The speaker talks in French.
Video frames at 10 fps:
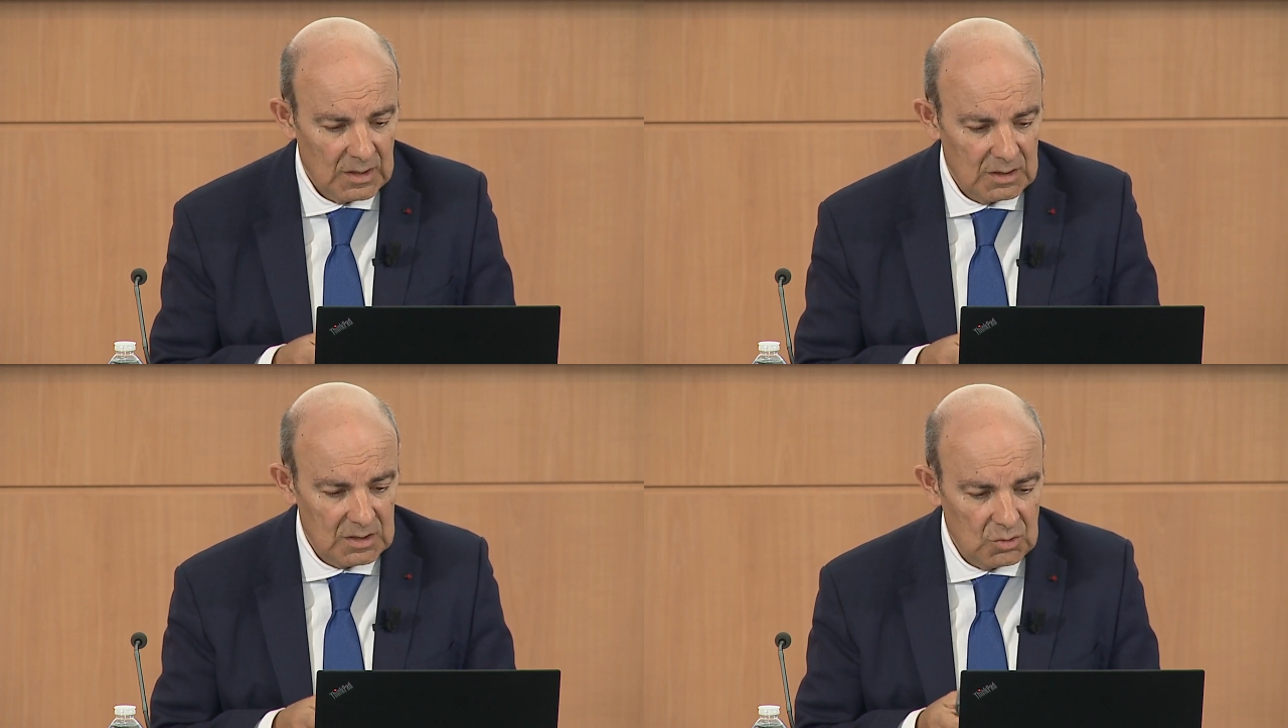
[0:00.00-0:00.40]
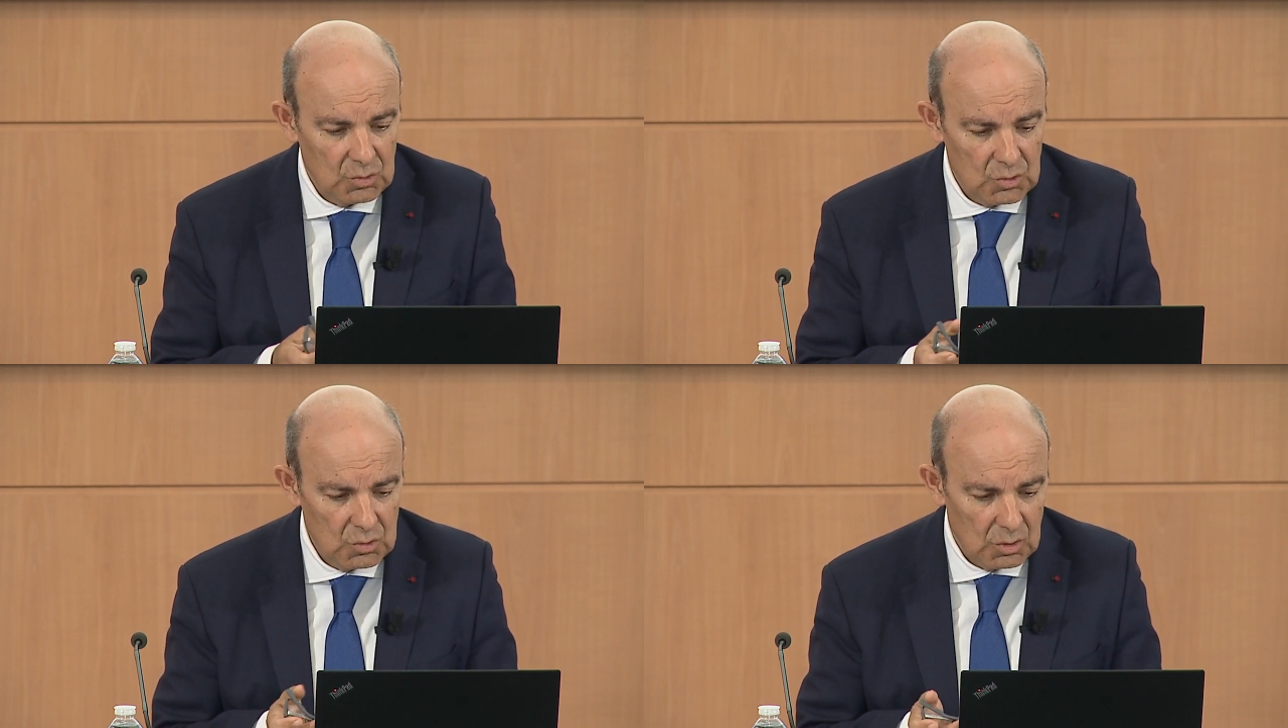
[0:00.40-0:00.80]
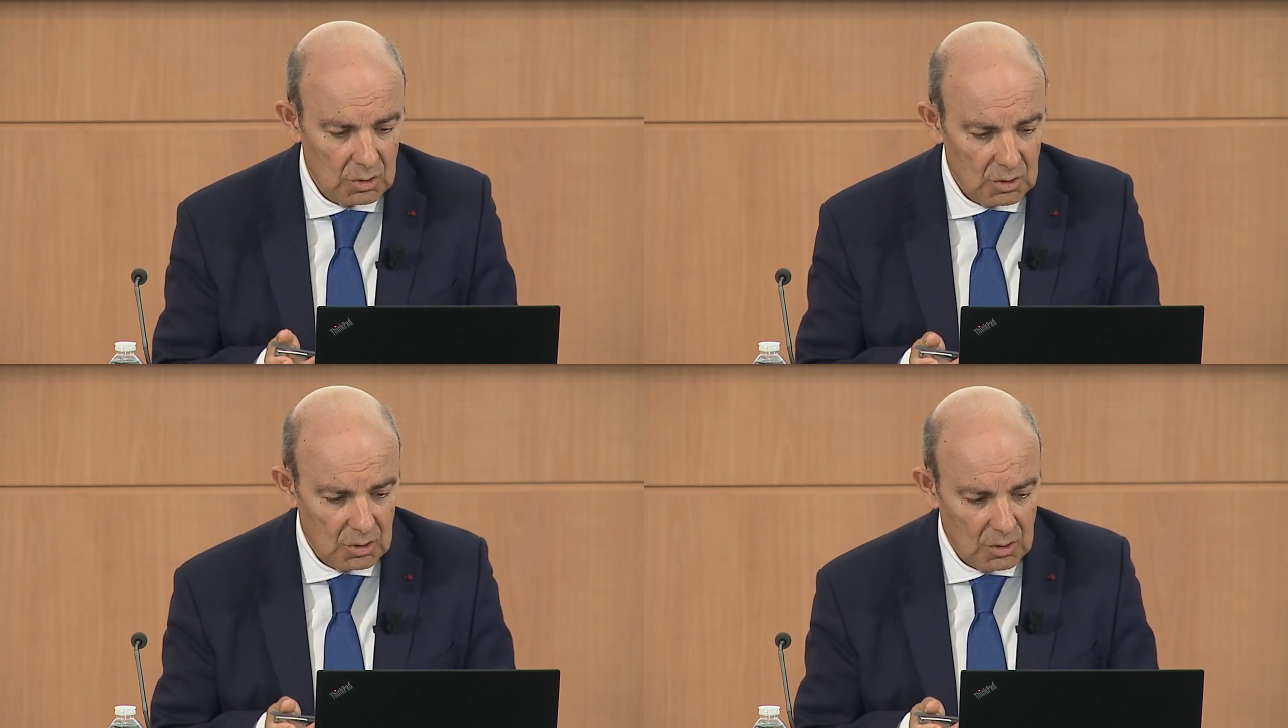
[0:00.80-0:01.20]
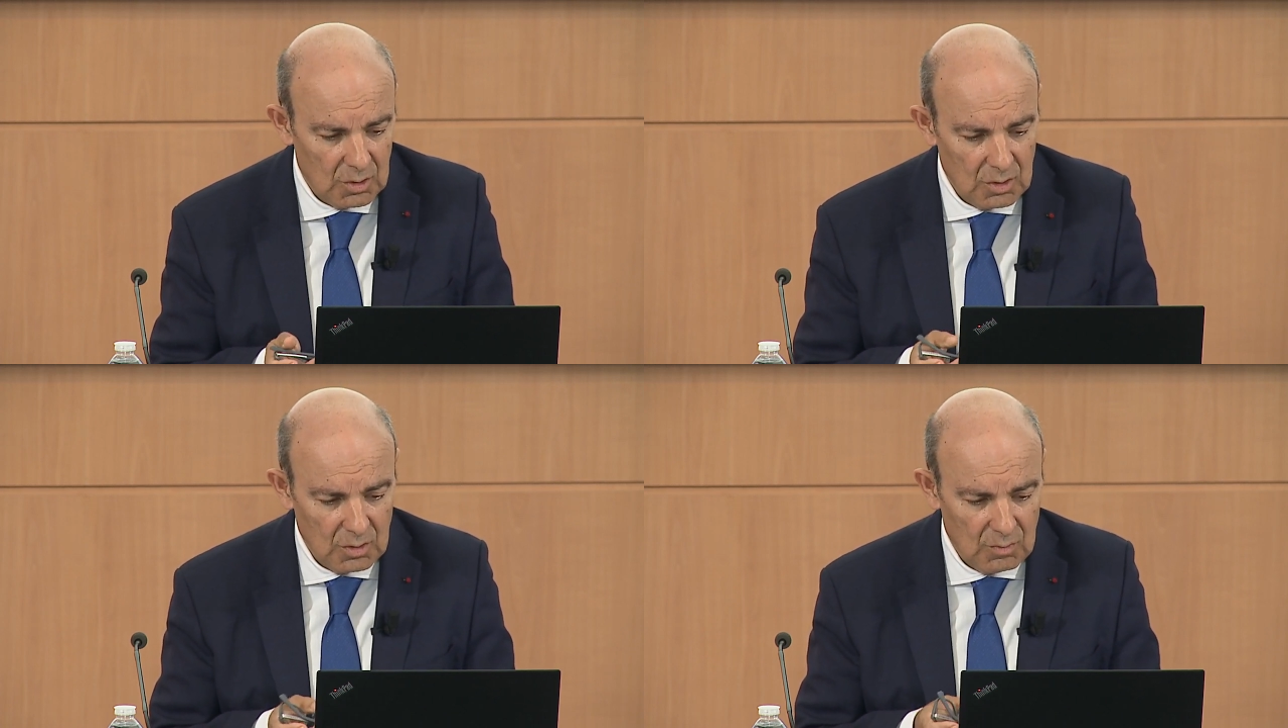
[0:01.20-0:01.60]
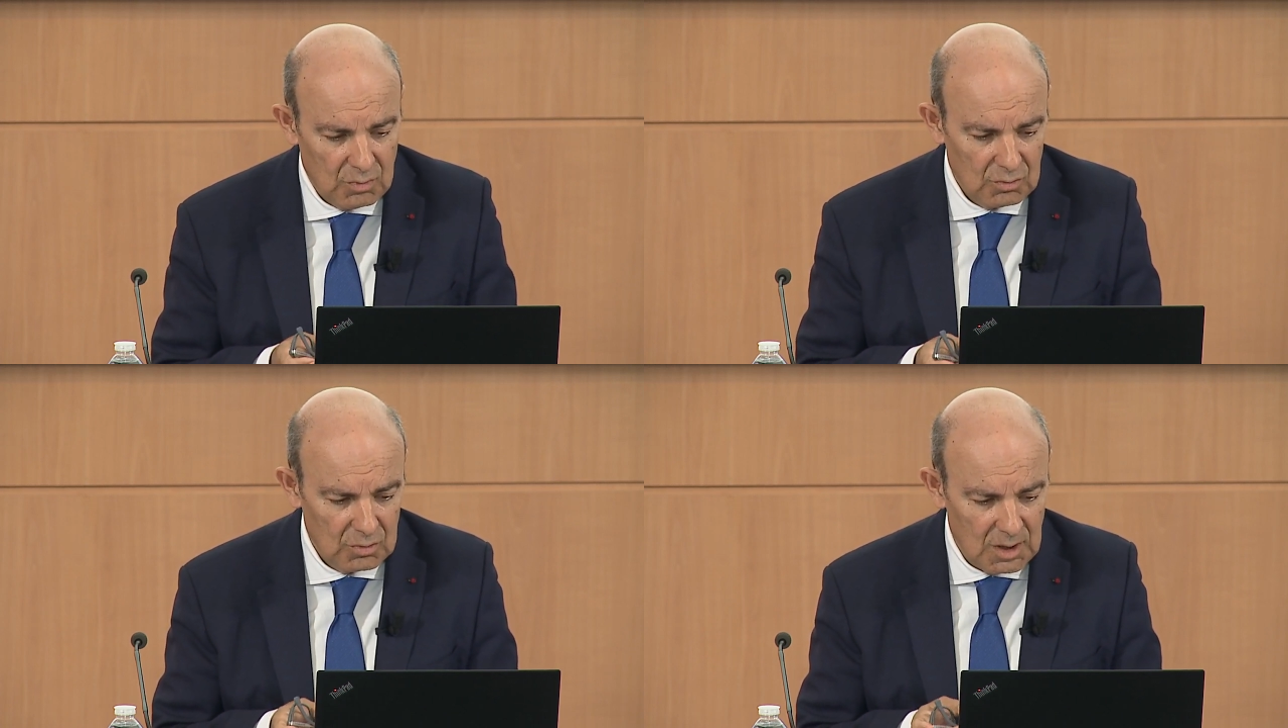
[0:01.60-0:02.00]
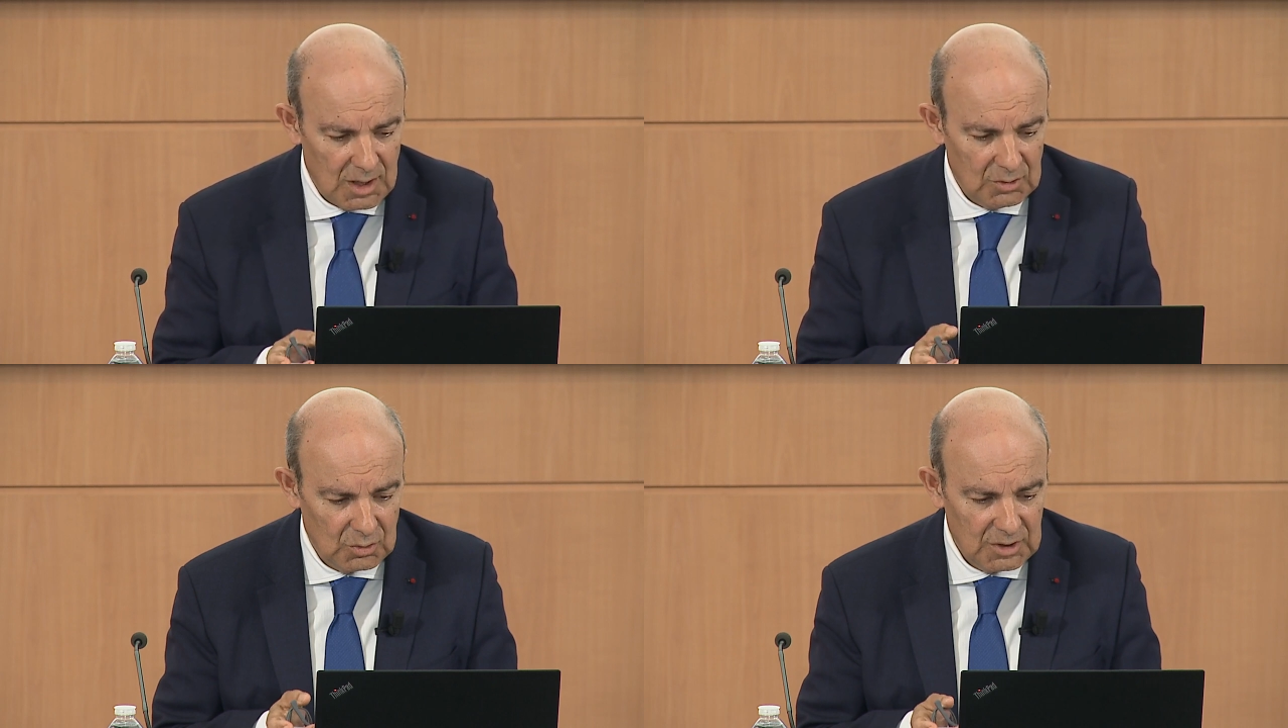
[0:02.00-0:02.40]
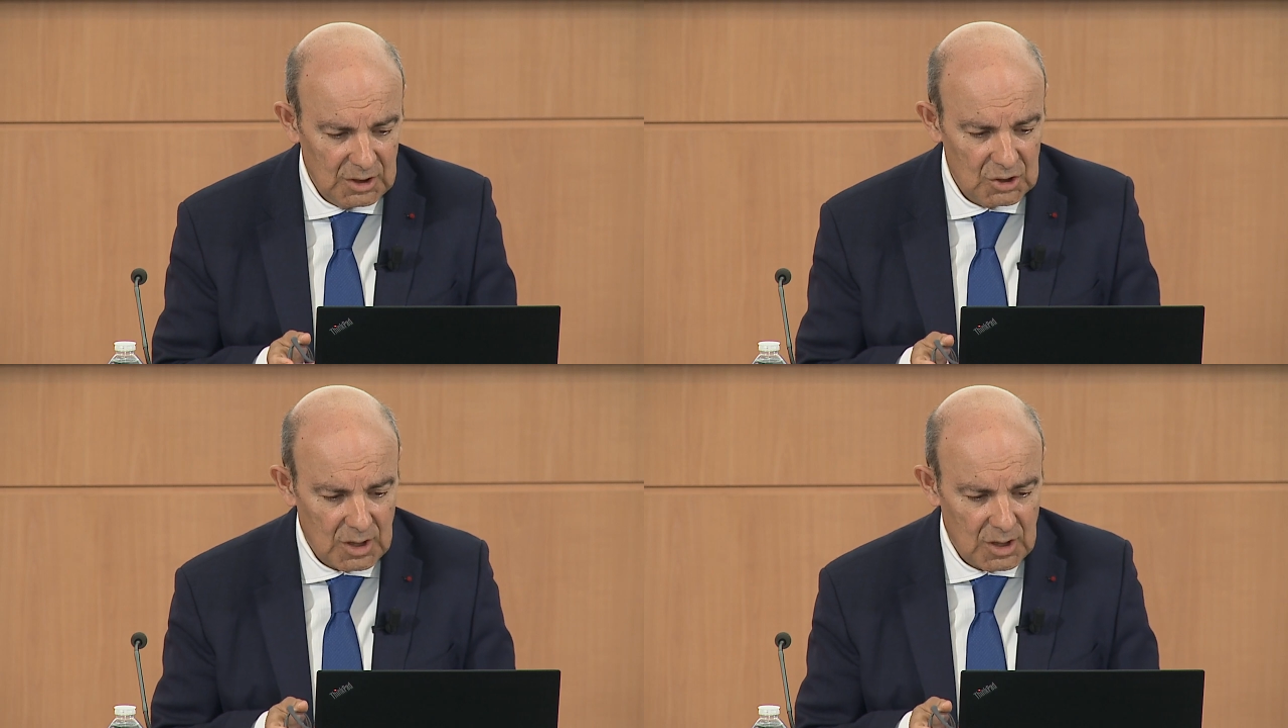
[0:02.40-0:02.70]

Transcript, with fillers: et c'est toujours euh, bon à noter.